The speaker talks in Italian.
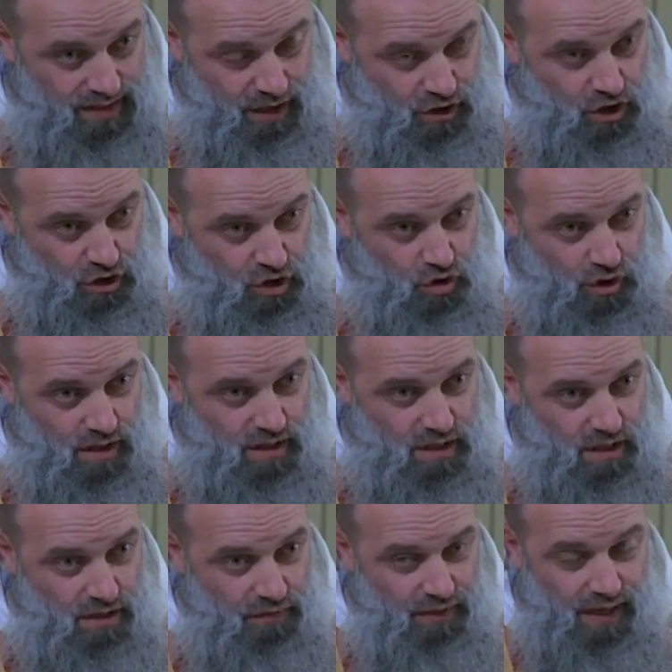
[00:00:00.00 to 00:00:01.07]
accezione di
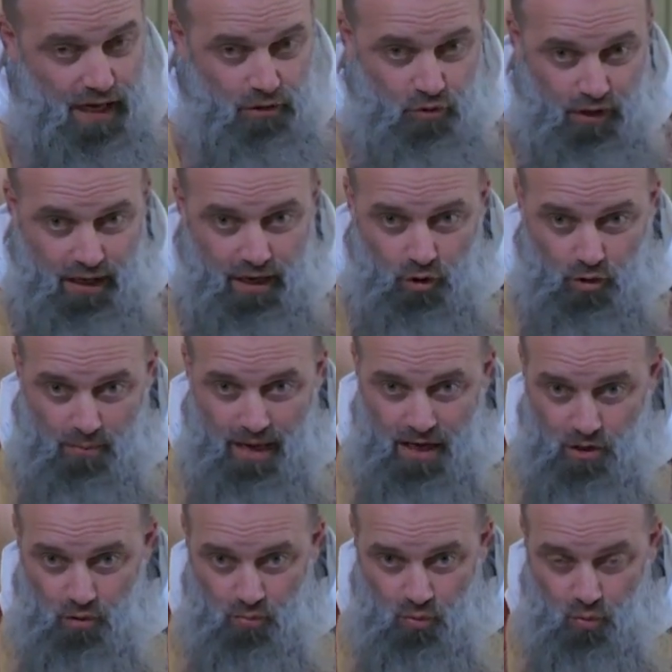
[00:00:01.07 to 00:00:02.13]
significato che è ormai
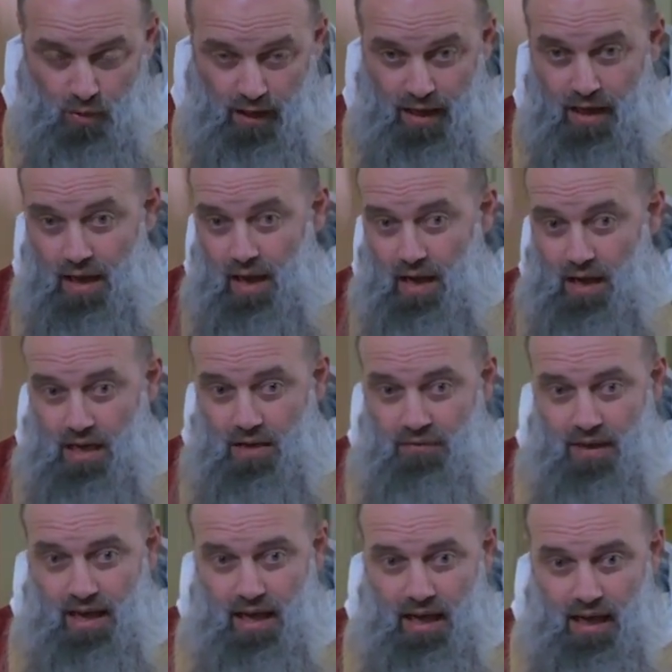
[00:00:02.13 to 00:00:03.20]
comune, gli
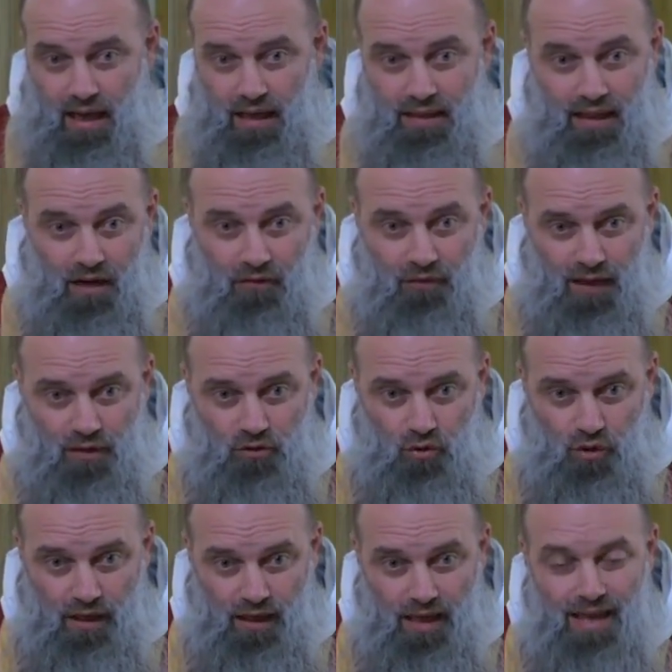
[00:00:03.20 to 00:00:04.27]
viene dal
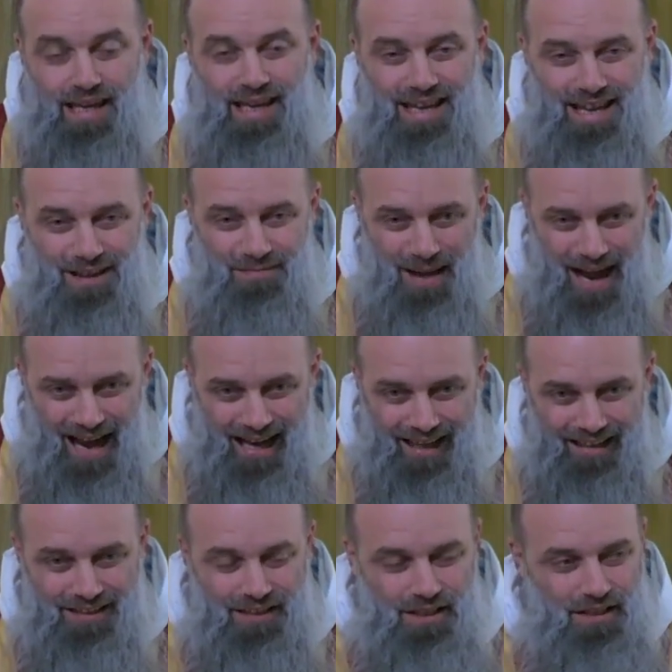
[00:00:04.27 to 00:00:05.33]
fatto che i
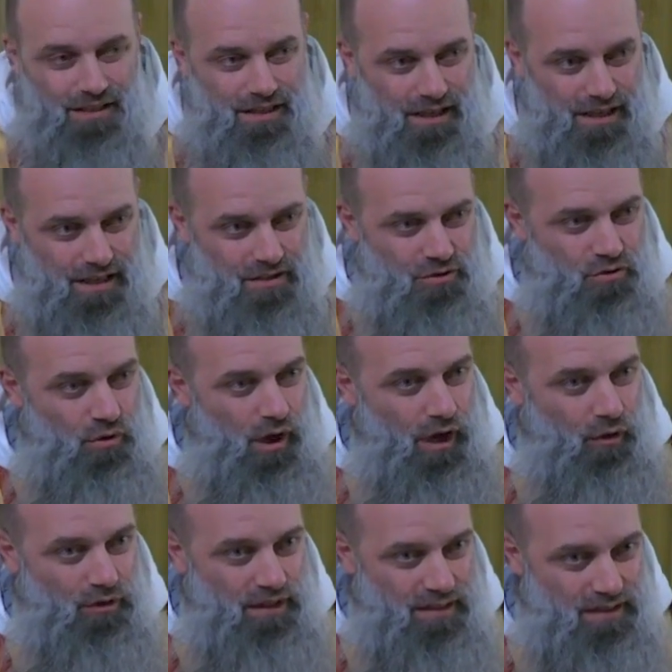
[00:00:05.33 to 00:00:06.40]
martiri di Cristo
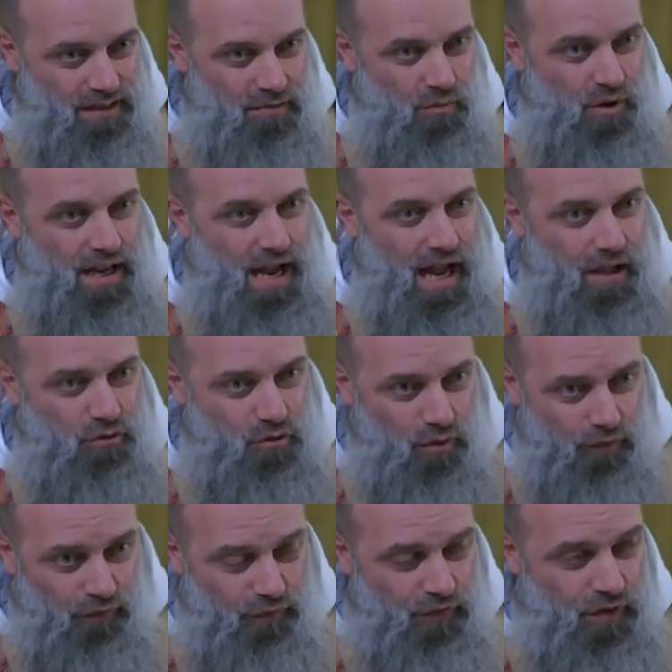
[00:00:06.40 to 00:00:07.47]
hanno testimoniato
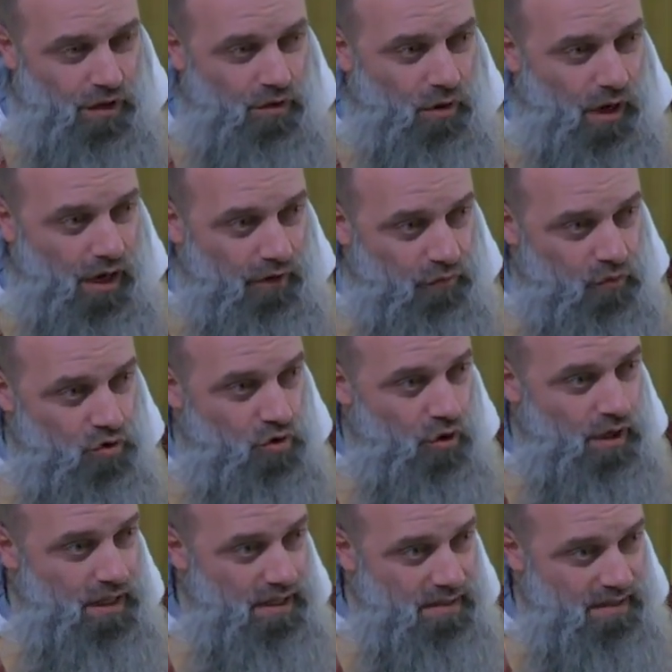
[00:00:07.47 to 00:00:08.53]
fino
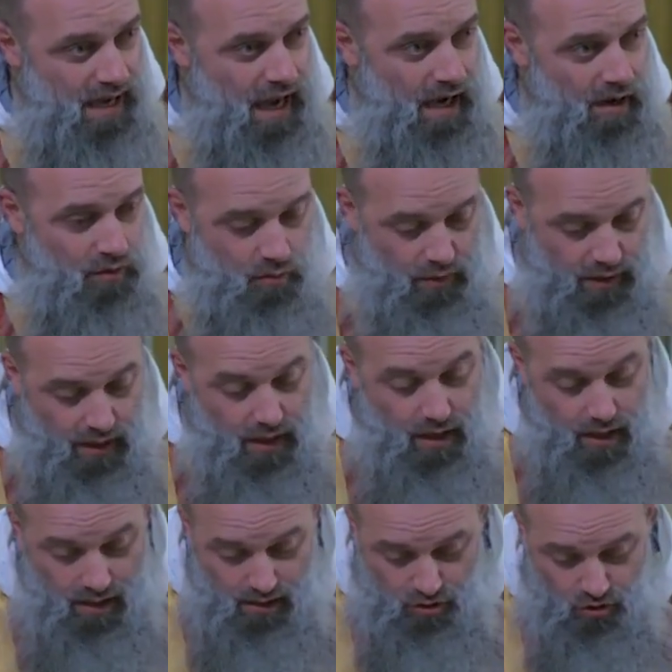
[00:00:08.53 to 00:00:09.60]
all'effusione del sangue,
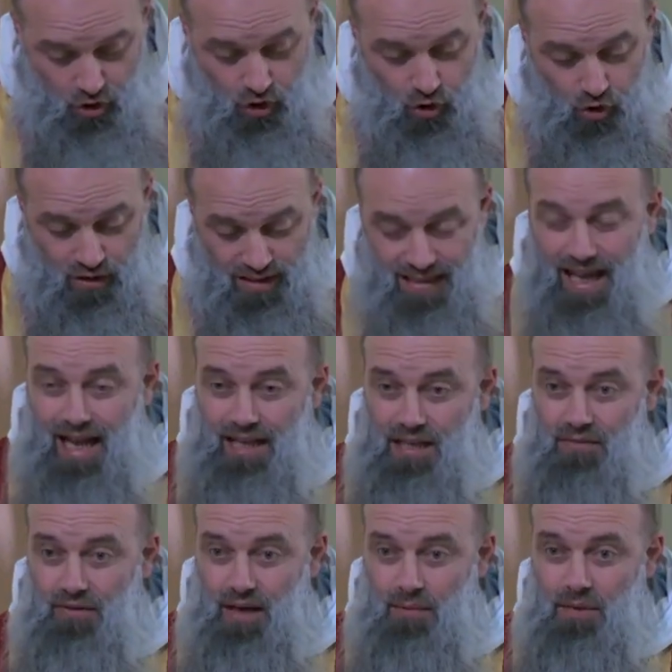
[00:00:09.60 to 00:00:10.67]
sono
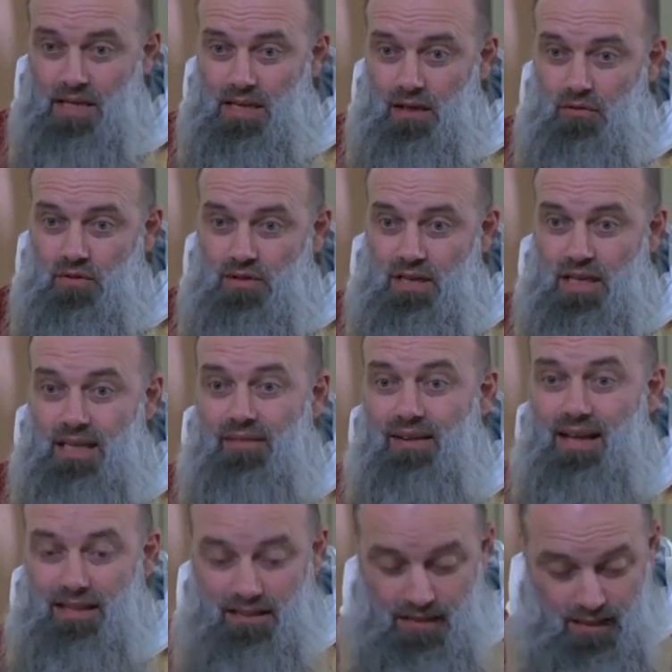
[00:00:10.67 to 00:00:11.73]
stati veramente con
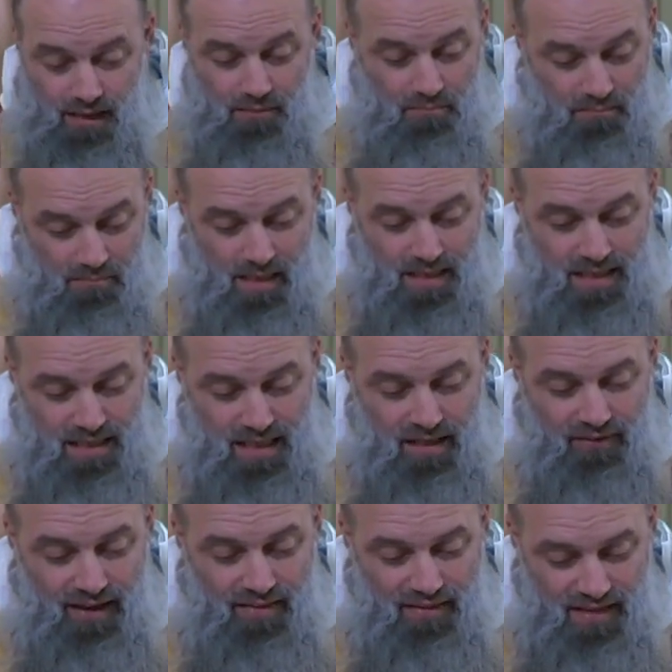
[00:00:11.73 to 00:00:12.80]
davanti, messi
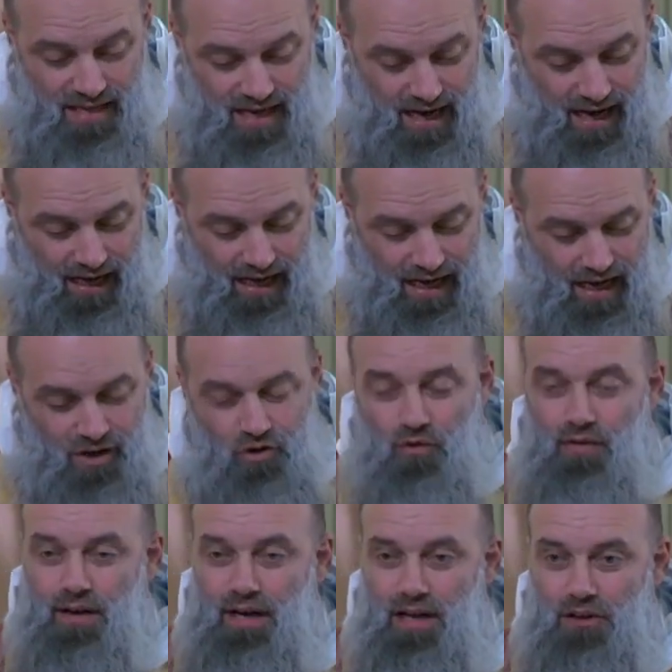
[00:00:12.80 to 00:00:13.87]
davanti a re e
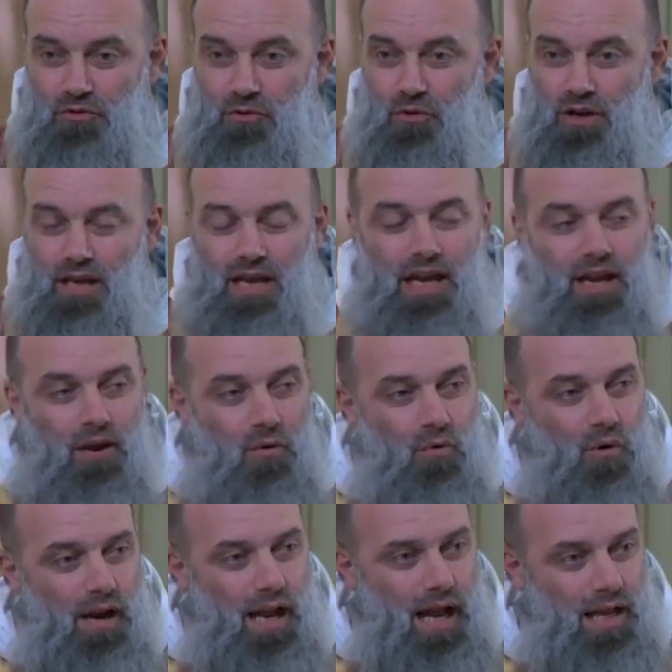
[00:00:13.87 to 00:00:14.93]
governatori e
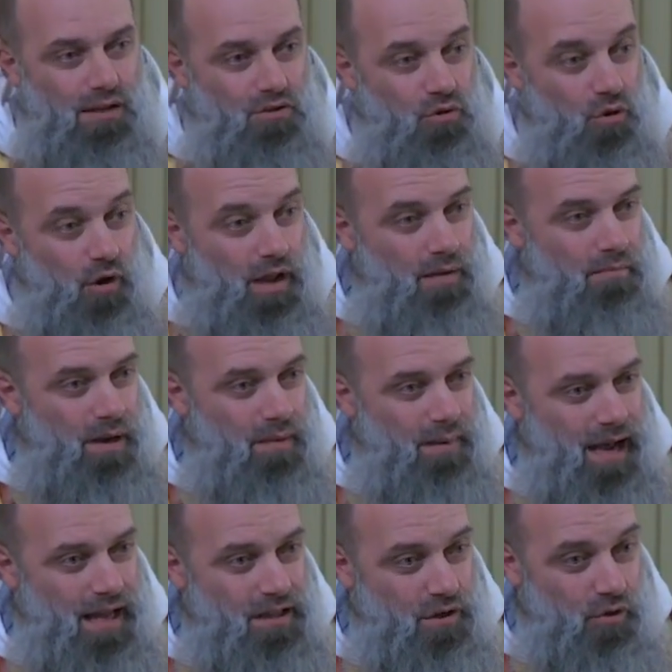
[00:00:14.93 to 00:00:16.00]
un caso
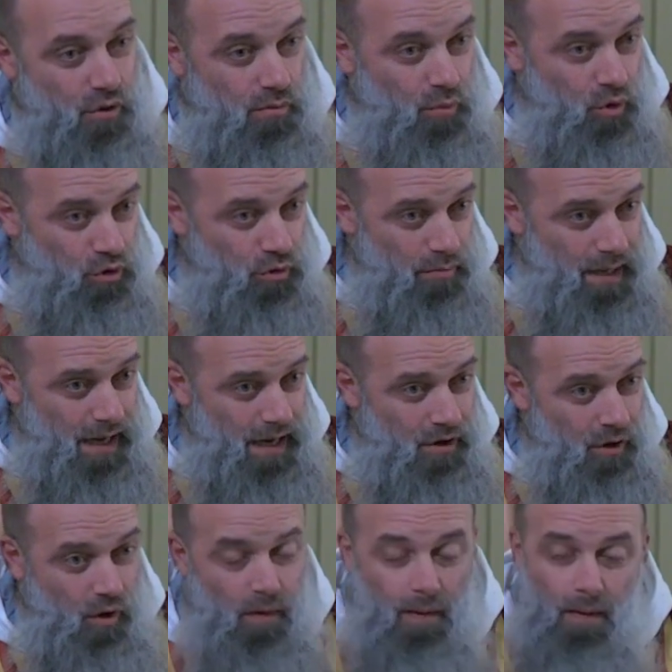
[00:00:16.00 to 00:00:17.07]
emblematico e molto
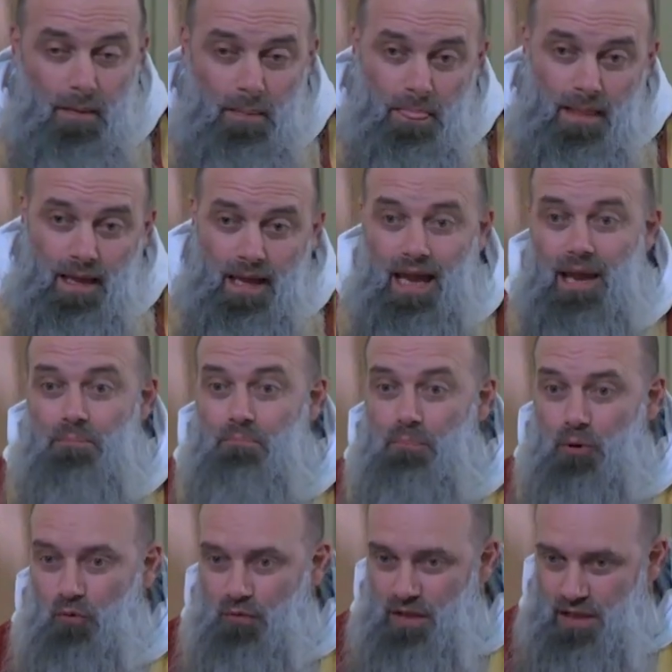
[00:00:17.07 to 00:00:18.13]
bello e
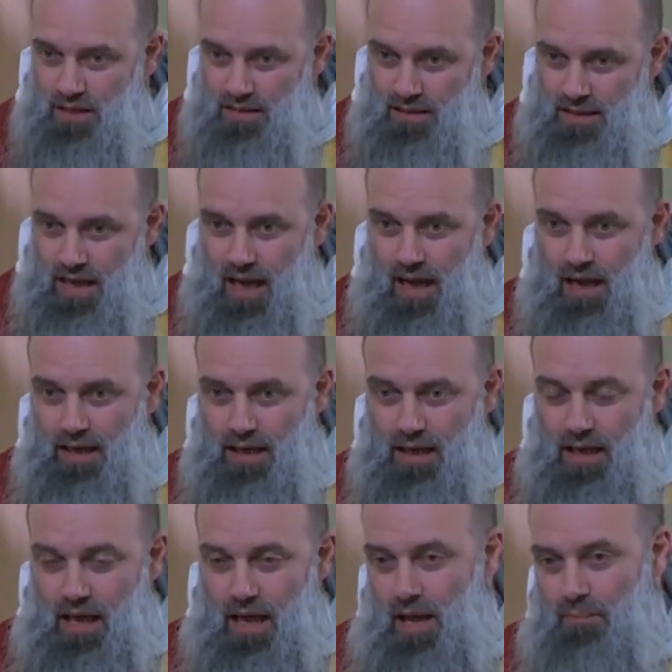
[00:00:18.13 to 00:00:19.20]
provvidenziale
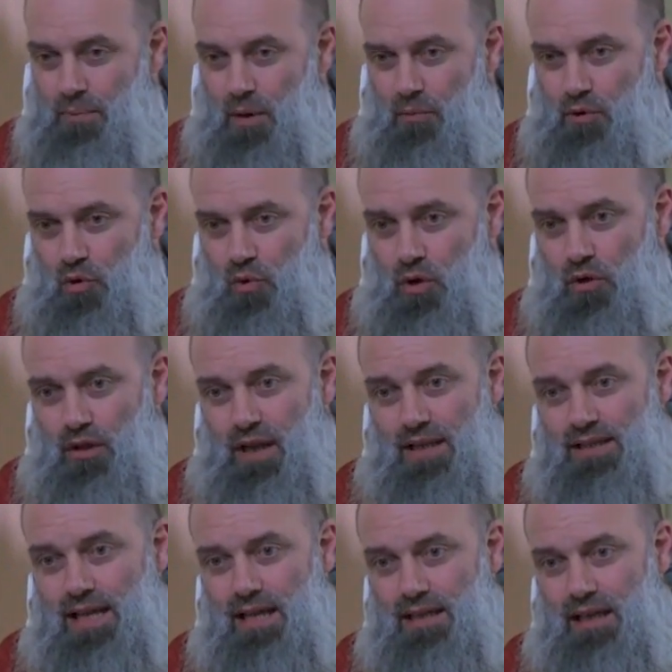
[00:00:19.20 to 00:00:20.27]
è proprio quello della
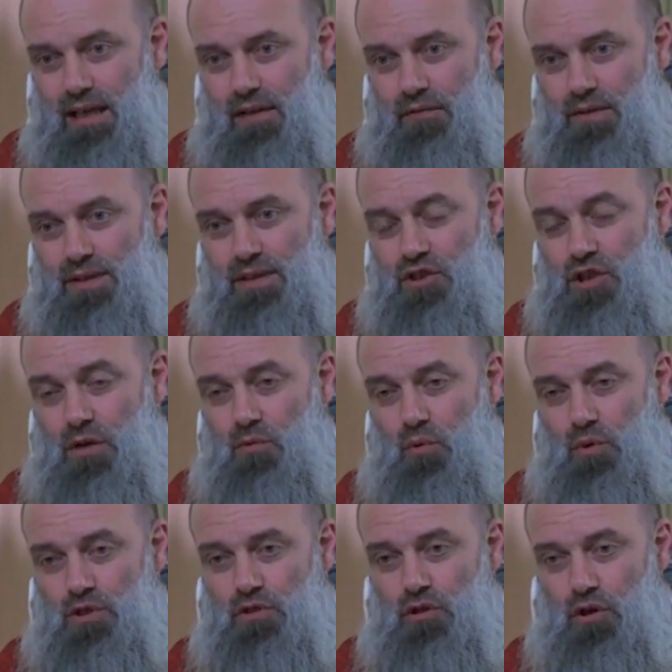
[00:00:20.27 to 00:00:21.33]
santa che festeggiamo
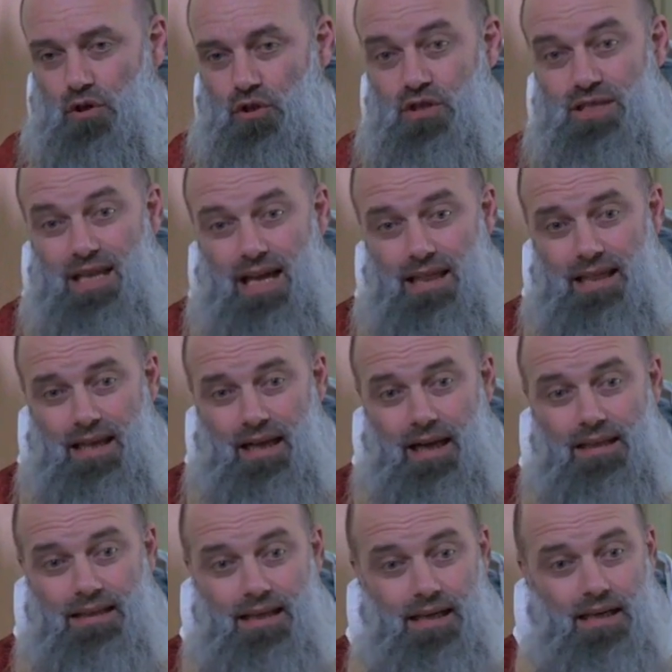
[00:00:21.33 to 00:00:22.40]
quest'oggi, Santa
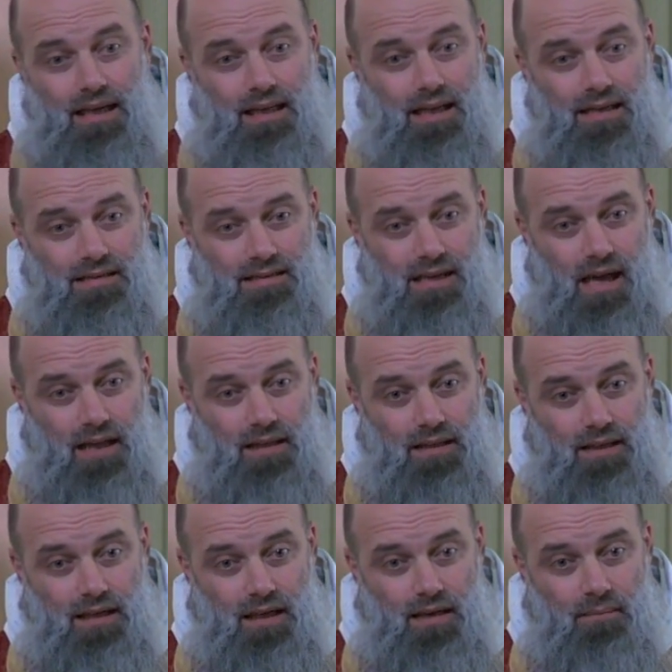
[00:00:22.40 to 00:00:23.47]
Caterina
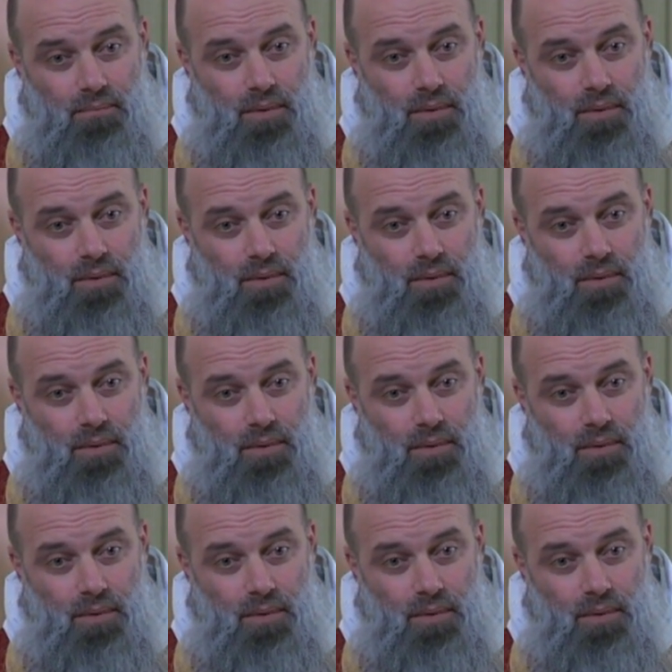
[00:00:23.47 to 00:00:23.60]
d'Alessandria,